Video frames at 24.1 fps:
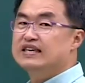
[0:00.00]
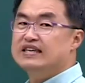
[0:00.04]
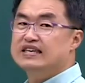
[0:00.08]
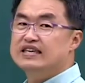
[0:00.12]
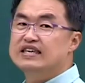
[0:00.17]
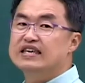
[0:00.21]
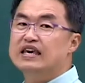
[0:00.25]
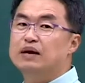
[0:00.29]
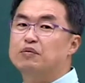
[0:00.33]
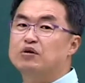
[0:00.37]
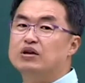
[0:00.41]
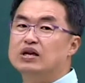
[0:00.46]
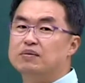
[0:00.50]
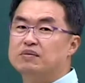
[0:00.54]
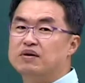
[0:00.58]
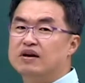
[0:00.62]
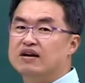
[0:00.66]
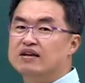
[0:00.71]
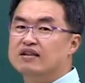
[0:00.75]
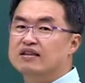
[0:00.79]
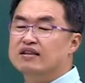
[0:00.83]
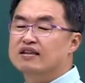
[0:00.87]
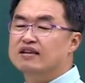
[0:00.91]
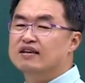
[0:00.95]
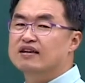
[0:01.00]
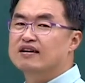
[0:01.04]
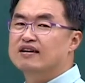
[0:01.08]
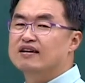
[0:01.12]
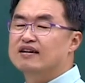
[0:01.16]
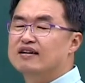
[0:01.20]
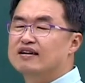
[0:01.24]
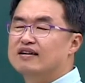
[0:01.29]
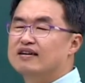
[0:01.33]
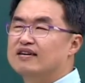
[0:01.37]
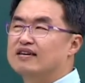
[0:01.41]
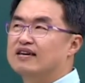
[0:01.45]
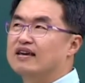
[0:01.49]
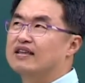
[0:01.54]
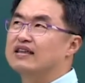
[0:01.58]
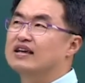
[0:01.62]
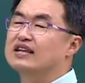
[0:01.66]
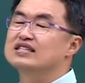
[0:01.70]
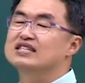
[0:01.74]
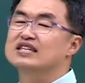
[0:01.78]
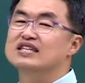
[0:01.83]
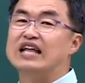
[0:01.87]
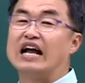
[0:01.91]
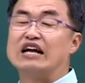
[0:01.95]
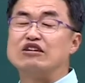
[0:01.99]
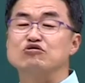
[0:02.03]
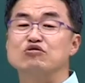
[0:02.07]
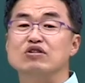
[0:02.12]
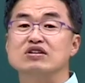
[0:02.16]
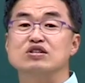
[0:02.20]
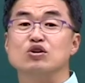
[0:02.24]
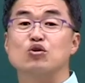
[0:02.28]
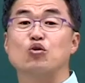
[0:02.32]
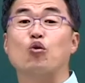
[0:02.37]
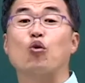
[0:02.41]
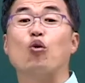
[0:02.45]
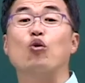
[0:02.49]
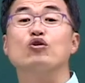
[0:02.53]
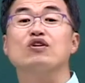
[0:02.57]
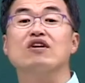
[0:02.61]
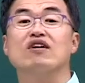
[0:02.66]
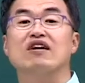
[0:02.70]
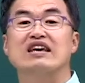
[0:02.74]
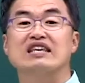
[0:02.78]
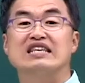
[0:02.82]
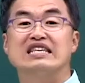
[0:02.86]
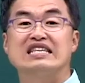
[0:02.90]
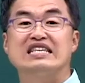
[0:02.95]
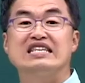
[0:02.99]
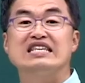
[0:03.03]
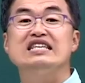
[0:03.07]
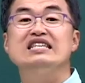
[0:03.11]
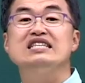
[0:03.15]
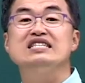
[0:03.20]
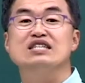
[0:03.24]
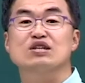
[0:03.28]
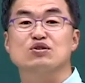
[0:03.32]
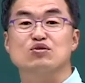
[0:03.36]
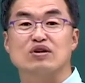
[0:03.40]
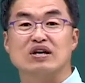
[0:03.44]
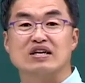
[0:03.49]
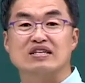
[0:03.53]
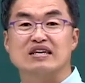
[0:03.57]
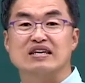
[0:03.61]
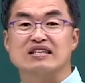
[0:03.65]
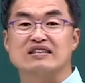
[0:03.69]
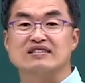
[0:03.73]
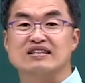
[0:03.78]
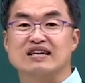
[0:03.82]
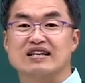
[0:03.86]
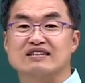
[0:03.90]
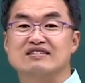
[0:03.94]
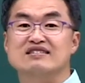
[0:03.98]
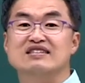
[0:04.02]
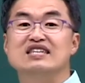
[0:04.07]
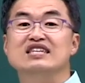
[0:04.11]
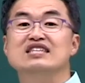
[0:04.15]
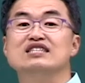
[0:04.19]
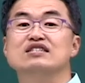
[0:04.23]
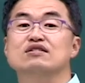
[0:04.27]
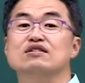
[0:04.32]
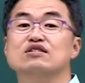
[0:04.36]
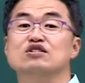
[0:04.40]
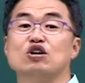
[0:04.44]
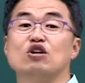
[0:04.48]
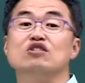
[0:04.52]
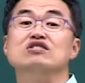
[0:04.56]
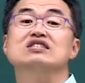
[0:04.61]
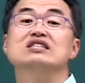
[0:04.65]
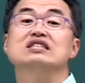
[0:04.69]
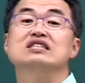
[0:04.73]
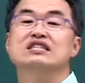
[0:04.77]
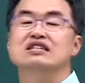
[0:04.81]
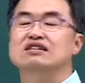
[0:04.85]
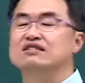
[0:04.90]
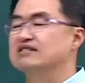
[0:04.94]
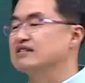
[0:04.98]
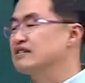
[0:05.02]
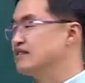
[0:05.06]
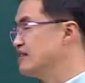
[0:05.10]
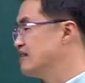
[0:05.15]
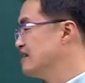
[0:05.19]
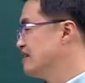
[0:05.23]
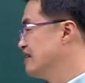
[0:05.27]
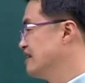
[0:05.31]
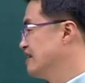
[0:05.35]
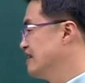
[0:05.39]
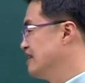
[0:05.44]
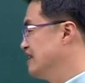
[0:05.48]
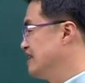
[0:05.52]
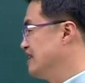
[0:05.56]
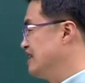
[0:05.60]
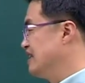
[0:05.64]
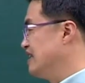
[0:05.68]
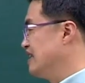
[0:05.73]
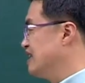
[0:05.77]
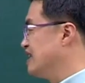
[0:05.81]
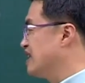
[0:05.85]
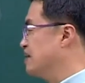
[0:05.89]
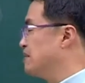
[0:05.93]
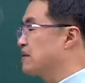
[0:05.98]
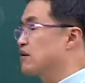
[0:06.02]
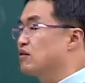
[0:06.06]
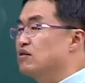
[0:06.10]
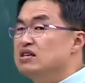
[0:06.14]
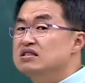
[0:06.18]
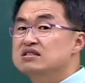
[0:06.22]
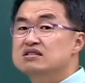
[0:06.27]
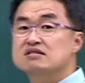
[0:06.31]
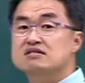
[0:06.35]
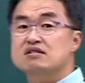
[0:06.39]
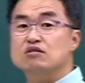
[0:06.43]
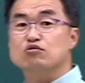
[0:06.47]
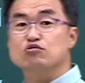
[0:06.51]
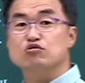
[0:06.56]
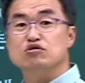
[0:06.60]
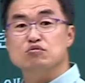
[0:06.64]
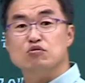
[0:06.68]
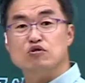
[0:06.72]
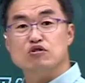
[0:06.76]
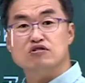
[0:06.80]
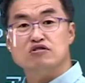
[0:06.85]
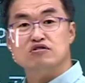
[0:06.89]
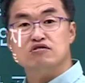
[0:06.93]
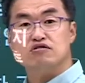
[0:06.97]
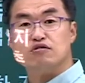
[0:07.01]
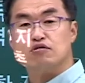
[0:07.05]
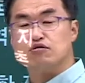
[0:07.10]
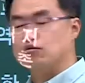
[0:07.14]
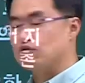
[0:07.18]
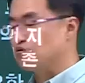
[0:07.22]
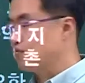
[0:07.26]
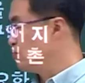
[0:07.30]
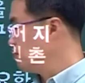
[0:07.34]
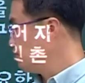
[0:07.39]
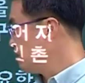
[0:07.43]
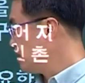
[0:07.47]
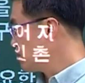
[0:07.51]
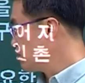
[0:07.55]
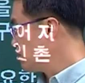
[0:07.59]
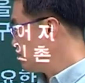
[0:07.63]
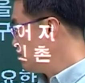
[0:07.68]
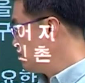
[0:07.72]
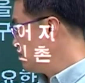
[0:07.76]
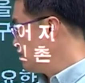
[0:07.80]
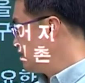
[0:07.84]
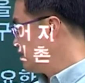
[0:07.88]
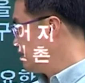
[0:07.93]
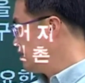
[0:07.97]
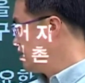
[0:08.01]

이게 뭐냐면 옛날에 이제 나중에 이제 고려의 기인제도라는 게 있는데 그 기인제도 전신이거든. 이게 바로 인질제도지 뭐 인질제도. 바로